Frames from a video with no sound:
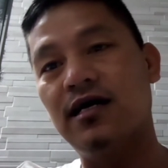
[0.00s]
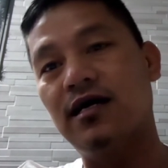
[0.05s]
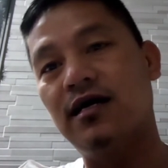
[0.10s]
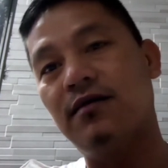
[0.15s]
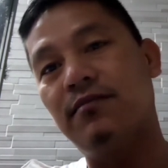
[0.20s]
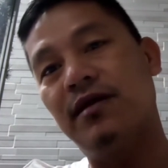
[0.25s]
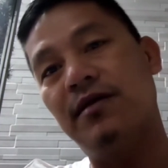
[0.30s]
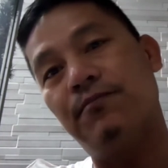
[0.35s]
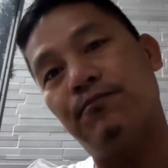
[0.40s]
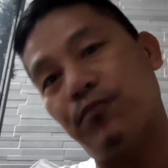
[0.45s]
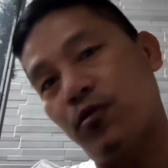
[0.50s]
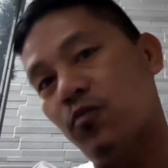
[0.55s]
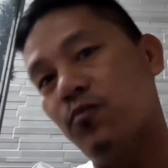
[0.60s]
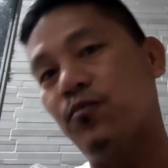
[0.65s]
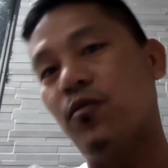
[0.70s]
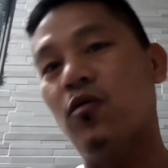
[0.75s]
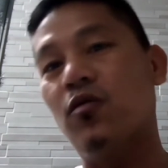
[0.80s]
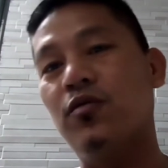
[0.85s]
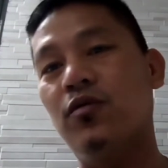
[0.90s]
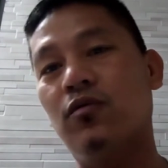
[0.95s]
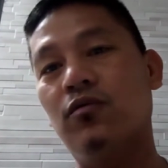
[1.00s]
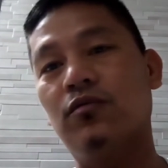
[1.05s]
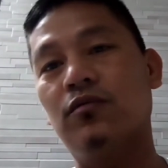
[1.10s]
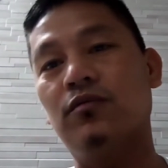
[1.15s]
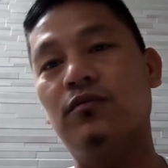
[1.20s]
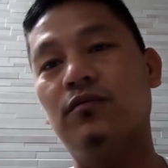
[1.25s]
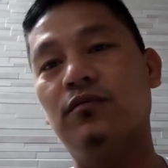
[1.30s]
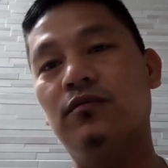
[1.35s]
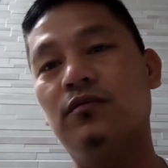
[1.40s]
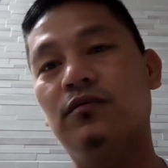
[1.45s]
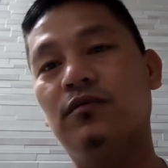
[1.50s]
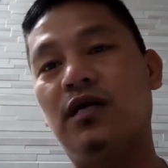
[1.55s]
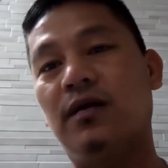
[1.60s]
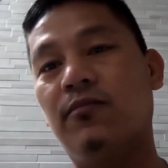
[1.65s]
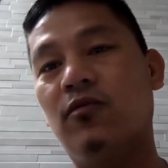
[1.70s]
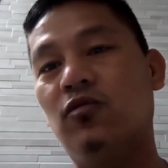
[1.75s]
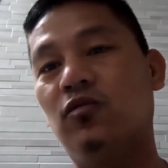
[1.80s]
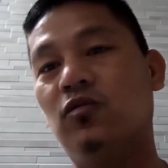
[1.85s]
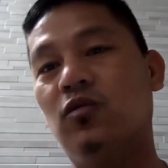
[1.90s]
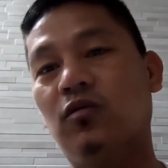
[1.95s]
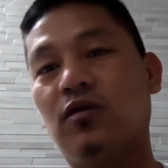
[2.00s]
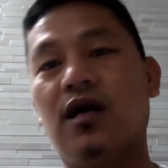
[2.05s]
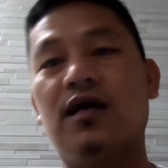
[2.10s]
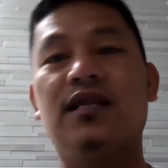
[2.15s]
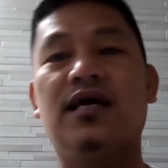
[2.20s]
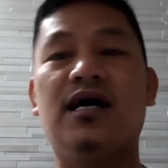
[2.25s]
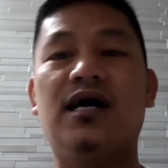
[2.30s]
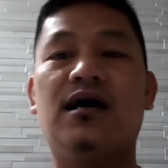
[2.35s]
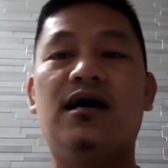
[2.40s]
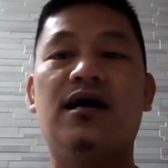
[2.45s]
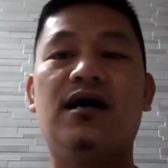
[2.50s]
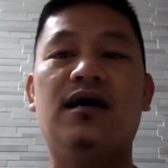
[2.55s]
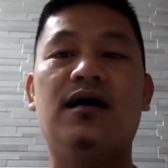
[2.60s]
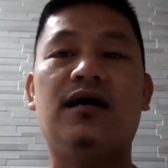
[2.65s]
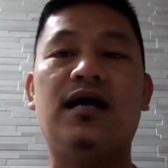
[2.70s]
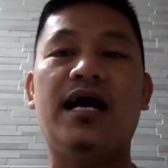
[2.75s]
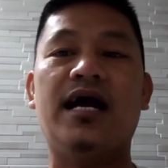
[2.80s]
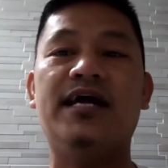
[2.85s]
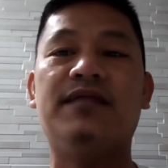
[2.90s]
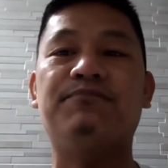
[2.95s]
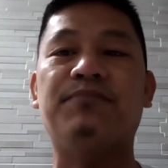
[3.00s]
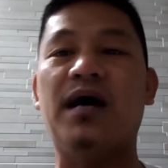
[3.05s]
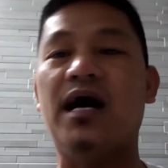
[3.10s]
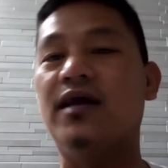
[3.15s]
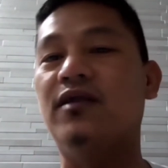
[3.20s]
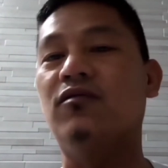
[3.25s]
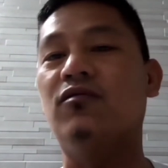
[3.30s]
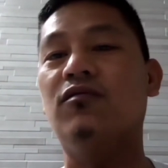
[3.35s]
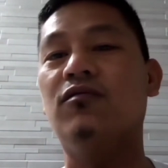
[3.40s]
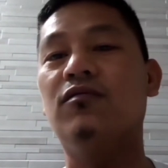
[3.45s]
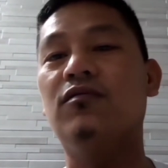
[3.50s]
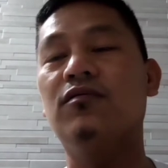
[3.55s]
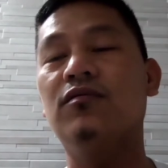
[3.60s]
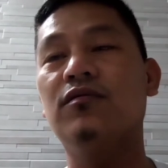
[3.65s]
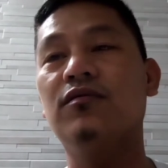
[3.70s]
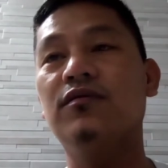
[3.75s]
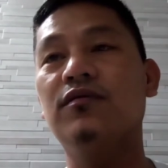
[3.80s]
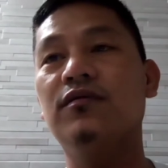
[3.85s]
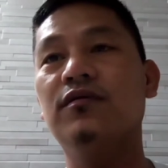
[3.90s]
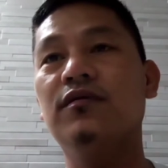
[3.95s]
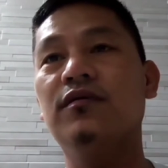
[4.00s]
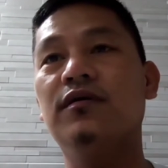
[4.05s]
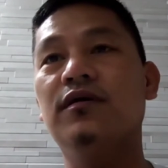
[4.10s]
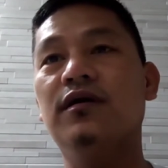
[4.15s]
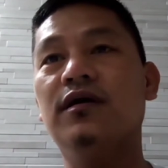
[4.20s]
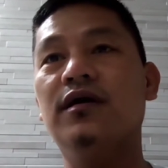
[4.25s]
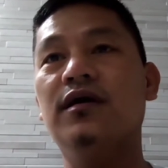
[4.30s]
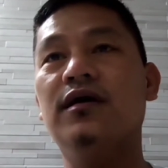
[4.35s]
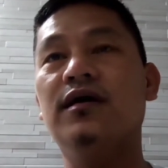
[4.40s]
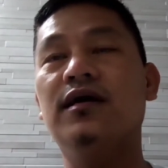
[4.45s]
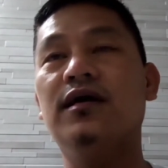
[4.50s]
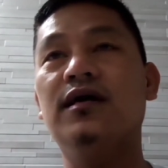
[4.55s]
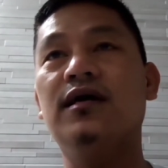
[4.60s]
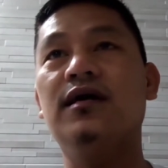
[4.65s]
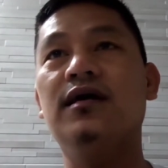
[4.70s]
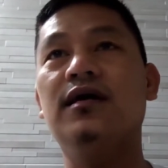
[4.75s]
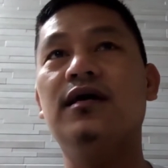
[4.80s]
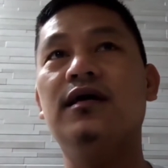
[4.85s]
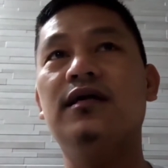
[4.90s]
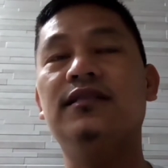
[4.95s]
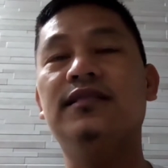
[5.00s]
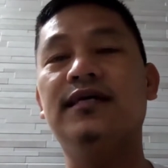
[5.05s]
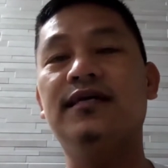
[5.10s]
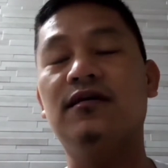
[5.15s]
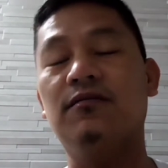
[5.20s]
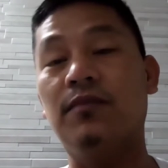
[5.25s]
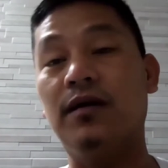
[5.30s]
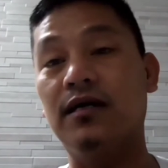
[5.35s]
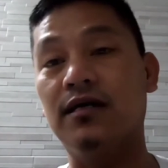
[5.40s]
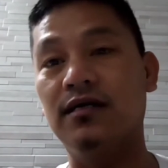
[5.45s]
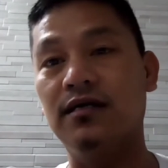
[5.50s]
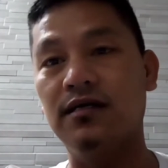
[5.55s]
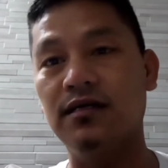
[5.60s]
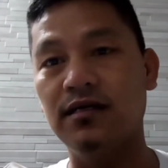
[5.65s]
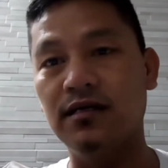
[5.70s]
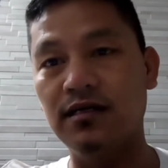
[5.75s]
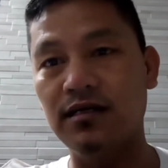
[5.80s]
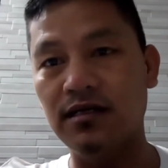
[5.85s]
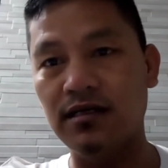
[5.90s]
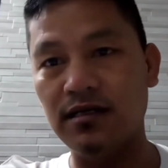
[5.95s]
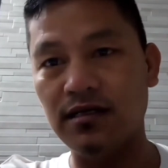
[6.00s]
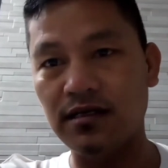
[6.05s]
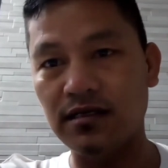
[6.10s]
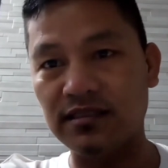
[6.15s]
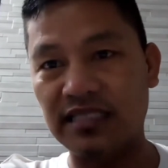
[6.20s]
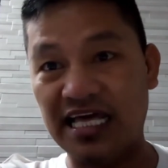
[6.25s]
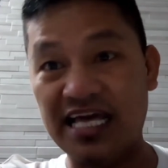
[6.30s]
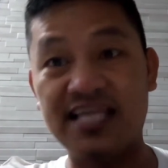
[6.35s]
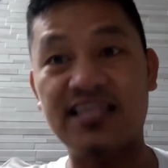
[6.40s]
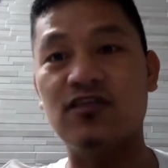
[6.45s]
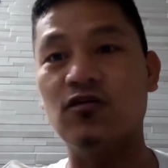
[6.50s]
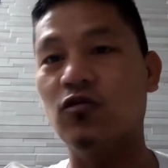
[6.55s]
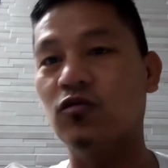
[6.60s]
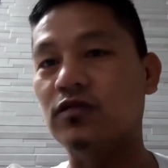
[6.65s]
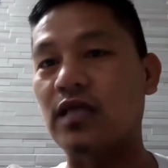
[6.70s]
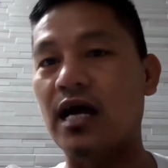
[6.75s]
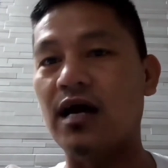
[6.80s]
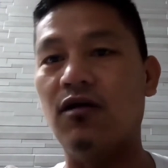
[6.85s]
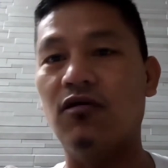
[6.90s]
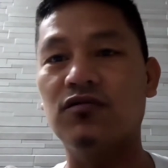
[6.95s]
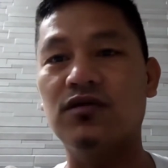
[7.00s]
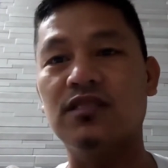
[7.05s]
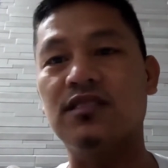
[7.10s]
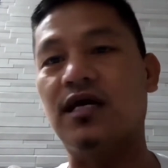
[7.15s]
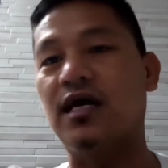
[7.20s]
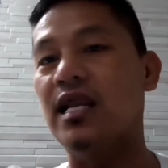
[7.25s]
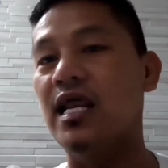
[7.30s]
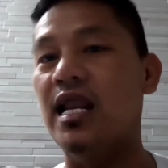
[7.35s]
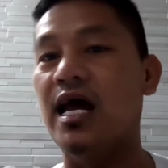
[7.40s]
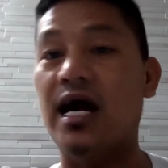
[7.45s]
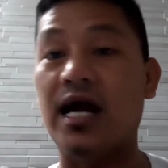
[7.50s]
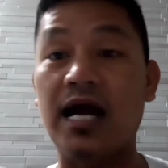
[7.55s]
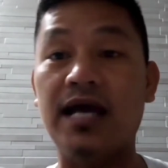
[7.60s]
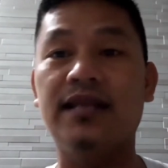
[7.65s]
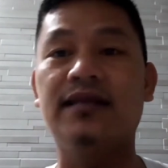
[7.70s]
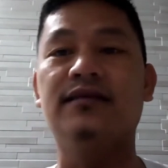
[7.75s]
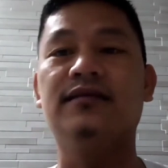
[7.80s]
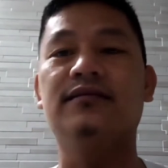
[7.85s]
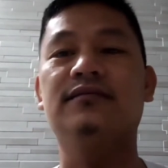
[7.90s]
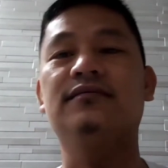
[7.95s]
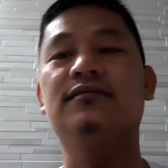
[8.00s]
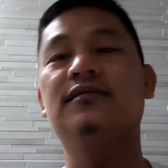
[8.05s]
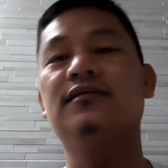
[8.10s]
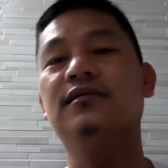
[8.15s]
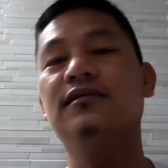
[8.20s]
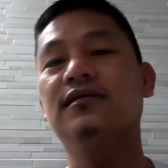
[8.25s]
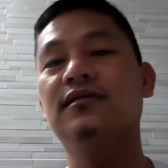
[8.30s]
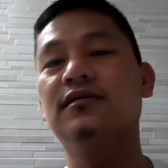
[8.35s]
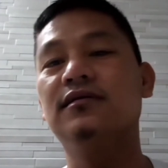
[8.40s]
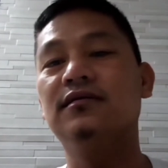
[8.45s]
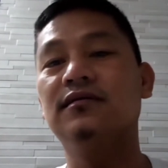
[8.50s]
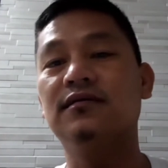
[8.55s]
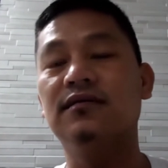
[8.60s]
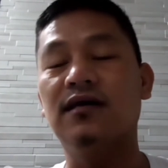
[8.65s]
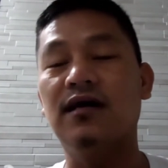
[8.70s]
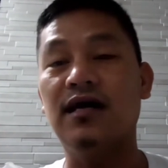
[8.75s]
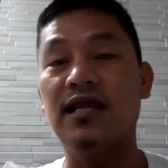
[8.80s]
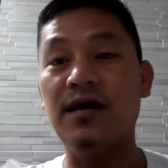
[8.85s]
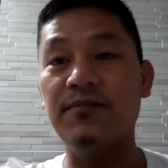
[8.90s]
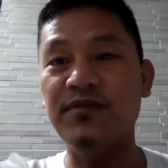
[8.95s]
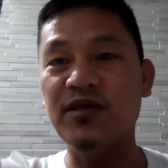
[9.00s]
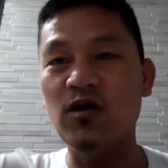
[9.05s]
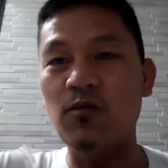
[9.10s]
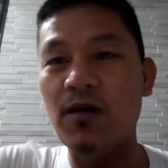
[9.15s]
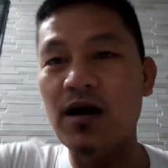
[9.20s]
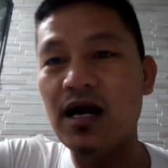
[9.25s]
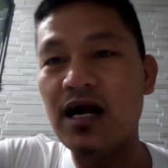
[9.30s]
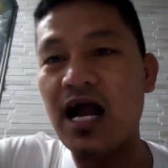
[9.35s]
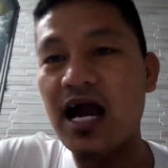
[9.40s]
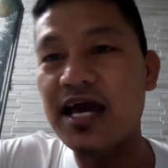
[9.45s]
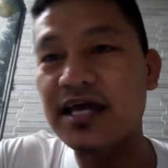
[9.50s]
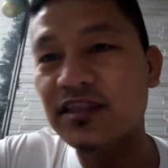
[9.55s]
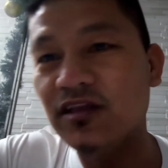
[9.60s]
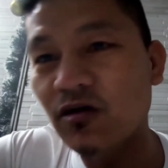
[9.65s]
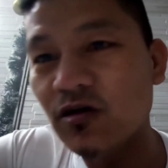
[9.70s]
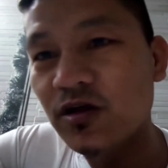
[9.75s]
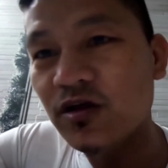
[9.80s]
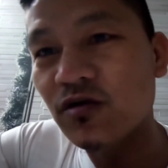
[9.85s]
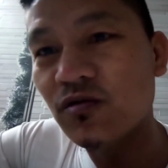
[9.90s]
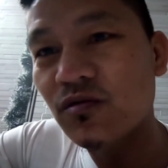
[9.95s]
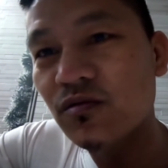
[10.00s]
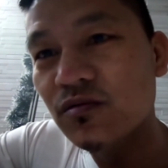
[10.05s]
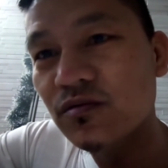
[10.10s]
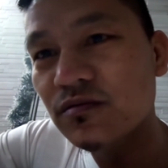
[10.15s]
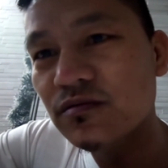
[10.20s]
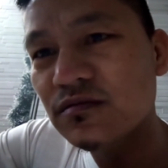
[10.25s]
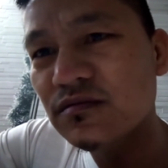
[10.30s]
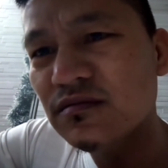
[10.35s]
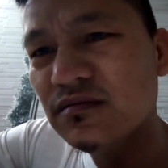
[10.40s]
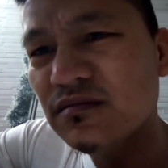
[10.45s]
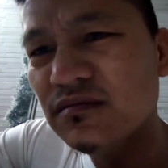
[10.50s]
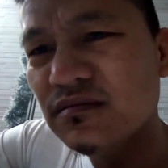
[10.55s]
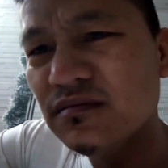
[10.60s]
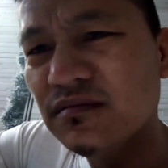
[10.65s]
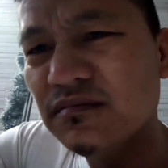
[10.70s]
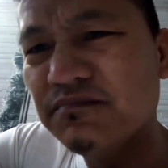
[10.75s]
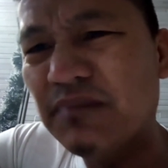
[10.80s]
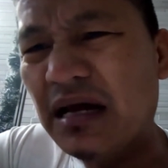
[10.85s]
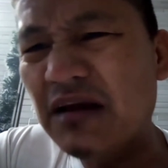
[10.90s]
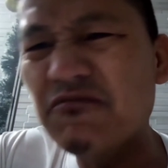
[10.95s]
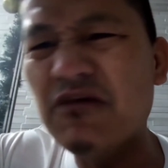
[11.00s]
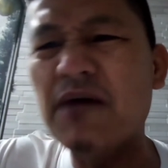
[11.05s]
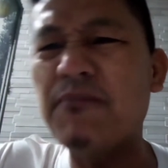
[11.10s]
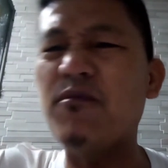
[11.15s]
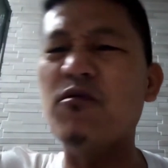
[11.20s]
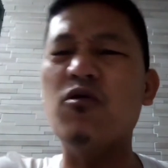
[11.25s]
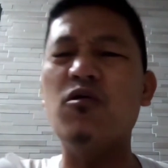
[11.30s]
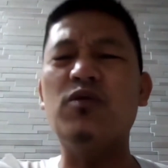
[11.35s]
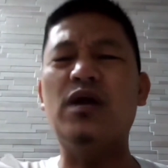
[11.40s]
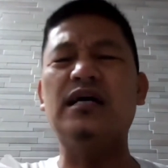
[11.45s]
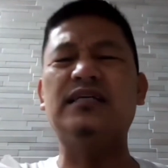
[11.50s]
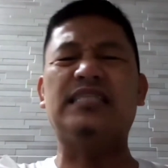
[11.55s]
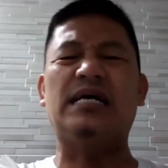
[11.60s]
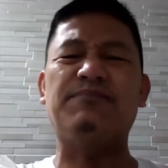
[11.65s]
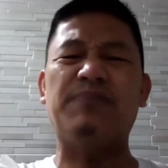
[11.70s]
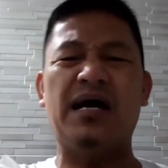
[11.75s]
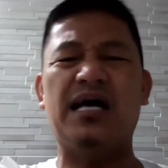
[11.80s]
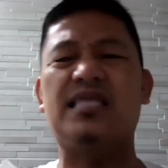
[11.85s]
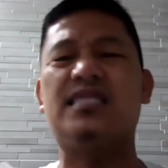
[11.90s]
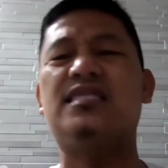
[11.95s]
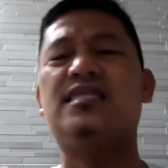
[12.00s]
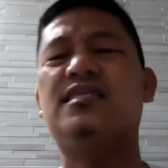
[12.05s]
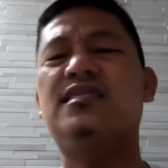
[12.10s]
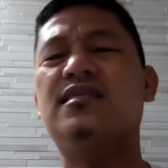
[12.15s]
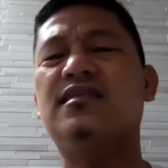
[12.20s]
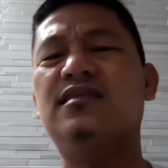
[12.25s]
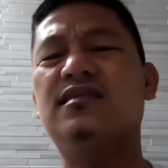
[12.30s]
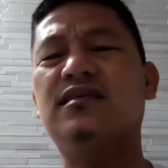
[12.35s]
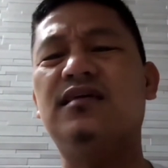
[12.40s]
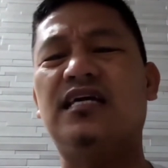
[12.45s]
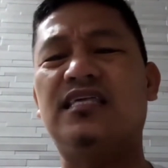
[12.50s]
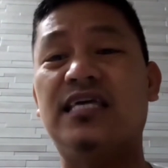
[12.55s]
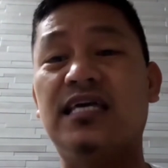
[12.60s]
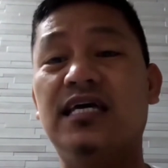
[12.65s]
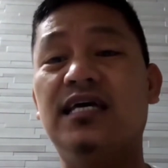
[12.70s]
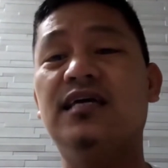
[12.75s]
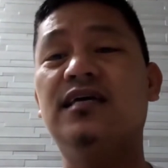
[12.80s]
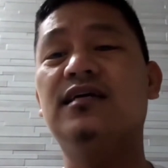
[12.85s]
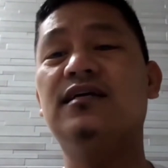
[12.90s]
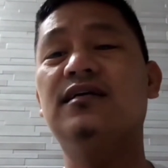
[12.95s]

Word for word: ma-improve po yung kabundukan na kahit paano eh, hindi na mag tiis yung tao dyan sa kalalakad. Alam niyo mga ka-idol, yung banwa po ng tapas, kasi